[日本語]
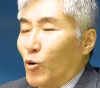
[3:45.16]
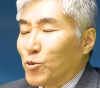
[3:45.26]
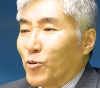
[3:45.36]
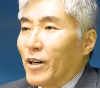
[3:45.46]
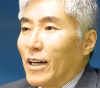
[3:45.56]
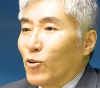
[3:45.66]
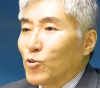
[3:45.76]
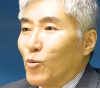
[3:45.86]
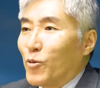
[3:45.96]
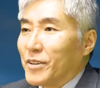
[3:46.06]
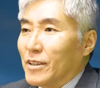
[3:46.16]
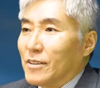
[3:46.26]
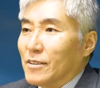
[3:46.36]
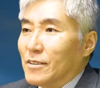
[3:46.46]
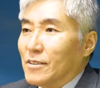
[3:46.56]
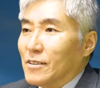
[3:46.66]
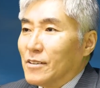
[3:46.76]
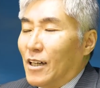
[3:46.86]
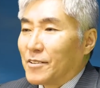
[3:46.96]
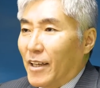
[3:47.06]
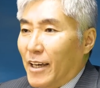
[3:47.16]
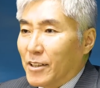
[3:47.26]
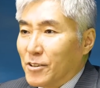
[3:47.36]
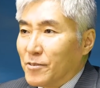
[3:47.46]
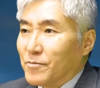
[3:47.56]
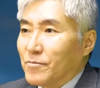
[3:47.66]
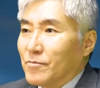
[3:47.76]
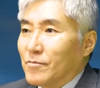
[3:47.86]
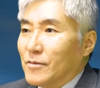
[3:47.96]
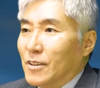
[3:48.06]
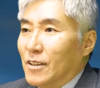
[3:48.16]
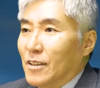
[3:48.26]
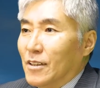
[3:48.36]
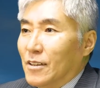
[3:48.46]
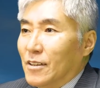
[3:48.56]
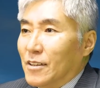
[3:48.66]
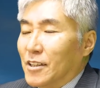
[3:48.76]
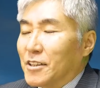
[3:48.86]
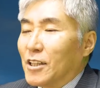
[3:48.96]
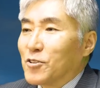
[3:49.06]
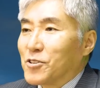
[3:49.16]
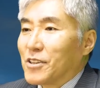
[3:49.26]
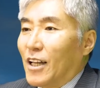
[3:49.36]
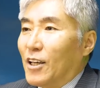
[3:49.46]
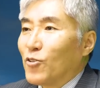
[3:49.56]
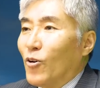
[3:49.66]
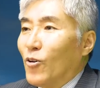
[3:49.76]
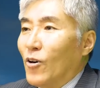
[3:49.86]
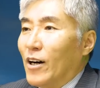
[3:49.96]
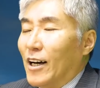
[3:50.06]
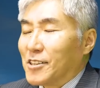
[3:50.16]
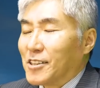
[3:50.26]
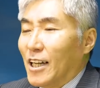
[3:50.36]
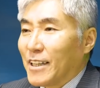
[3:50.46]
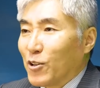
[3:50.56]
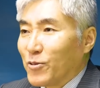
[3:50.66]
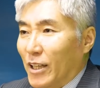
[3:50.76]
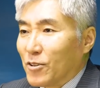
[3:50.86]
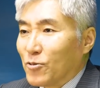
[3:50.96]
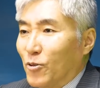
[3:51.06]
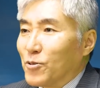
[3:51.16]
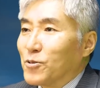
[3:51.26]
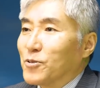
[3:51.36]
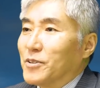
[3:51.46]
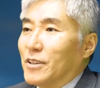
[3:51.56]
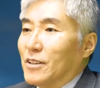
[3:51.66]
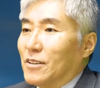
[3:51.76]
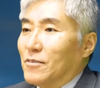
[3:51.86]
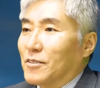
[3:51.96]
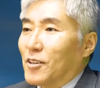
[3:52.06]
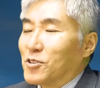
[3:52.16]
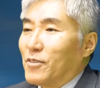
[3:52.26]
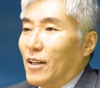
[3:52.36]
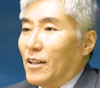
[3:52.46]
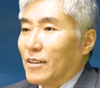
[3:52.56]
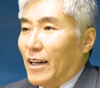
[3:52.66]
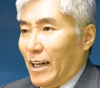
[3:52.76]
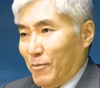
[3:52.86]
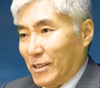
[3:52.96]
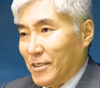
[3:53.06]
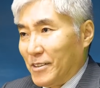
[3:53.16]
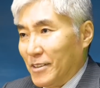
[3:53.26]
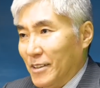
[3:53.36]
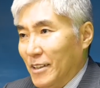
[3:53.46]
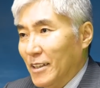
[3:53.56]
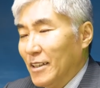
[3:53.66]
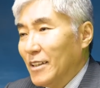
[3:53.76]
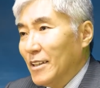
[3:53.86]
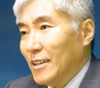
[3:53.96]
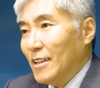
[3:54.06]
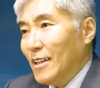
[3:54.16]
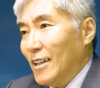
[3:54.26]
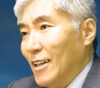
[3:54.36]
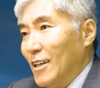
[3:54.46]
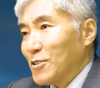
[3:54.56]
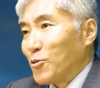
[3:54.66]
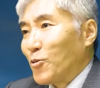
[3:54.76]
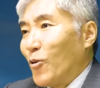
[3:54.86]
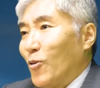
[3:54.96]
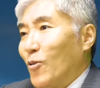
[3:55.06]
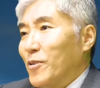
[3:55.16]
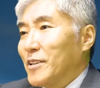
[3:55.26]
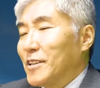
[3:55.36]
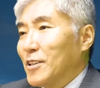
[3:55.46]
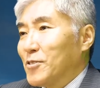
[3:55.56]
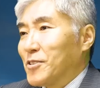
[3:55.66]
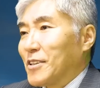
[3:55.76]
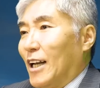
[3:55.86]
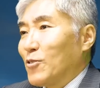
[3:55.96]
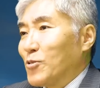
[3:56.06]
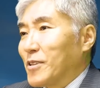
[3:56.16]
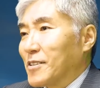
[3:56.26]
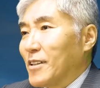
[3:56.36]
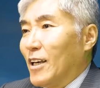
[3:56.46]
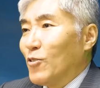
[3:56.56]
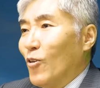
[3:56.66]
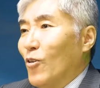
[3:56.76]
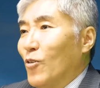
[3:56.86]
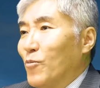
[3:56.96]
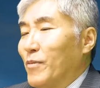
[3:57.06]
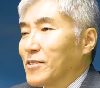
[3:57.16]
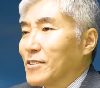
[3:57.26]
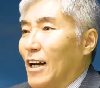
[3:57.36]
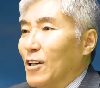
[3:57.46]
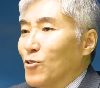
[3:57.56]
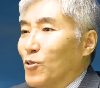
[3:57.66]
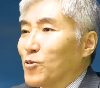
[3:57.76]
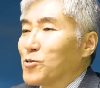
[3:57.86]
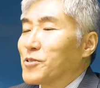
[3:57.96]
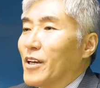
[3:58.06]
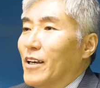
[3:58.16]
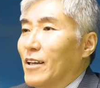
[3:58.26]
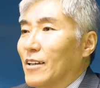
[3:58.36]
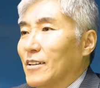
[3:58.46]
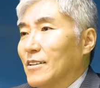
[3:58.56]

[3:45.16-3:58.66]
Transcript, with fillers: 大人が子供に与える生きる力の柱なのだというふうに私は考えますその生きる力の支えをまず確固として